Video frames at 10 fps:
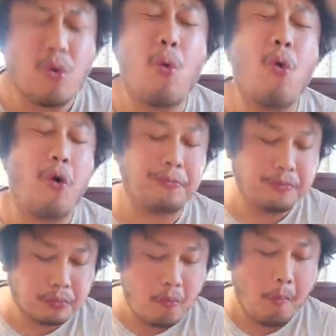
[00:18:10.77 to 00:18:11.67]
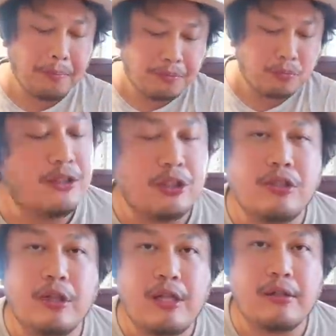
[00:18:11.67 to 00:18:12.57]
哇，
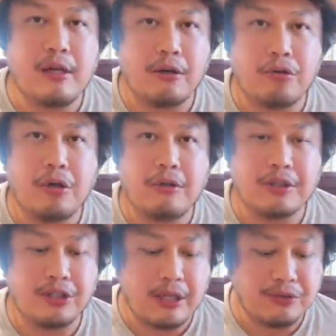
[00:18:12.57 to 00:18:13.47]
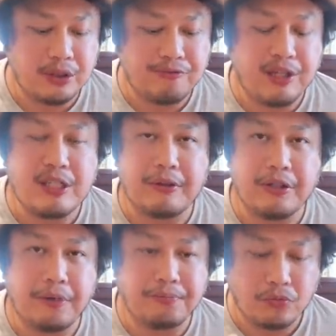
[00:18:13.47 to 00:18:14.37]
香肠炭烤过后，那个香气非
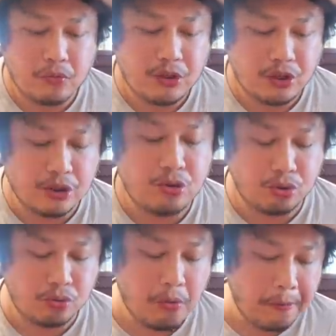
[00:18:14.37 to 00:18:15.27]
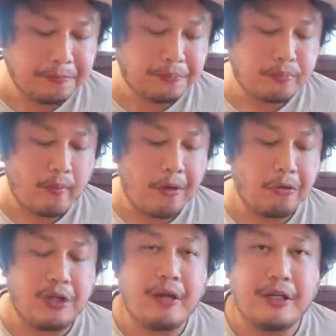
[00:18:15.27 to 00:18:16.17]
常的十足，
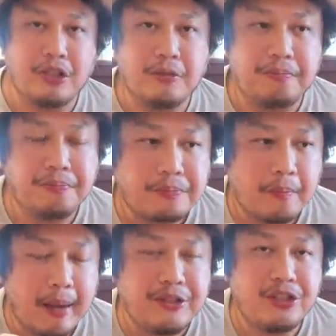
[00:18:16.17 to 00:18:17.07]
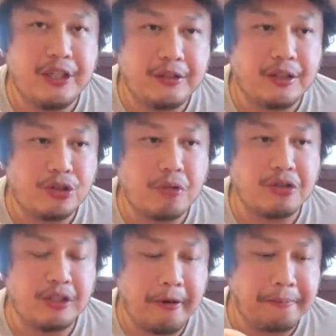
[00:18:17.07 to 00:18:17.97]
味道也是蛮咸的，重
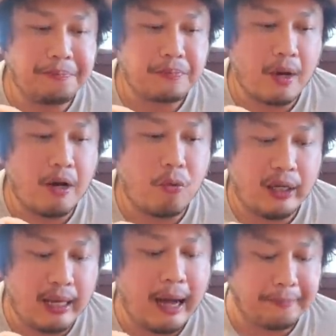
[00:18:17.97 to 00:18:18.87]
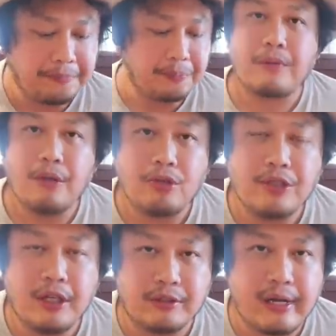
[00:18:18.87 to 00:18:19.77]
咸，然后微辣，
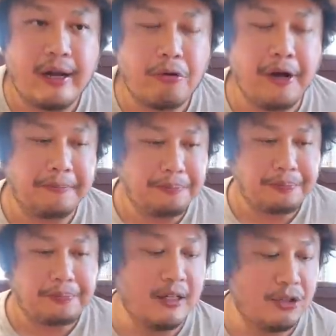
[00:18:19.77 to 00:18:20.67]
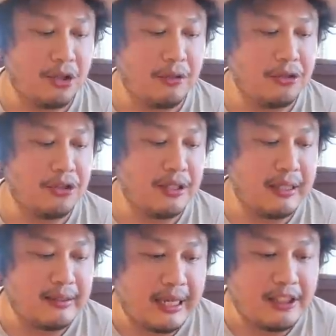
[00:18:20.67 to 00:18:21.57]
算是很开胃。所以我就觉得
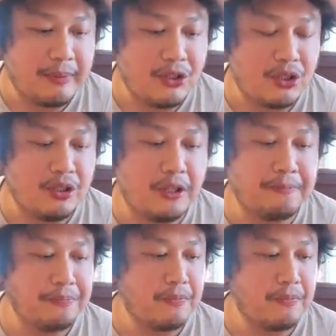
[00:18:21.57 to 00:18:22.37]
来这边吃呢，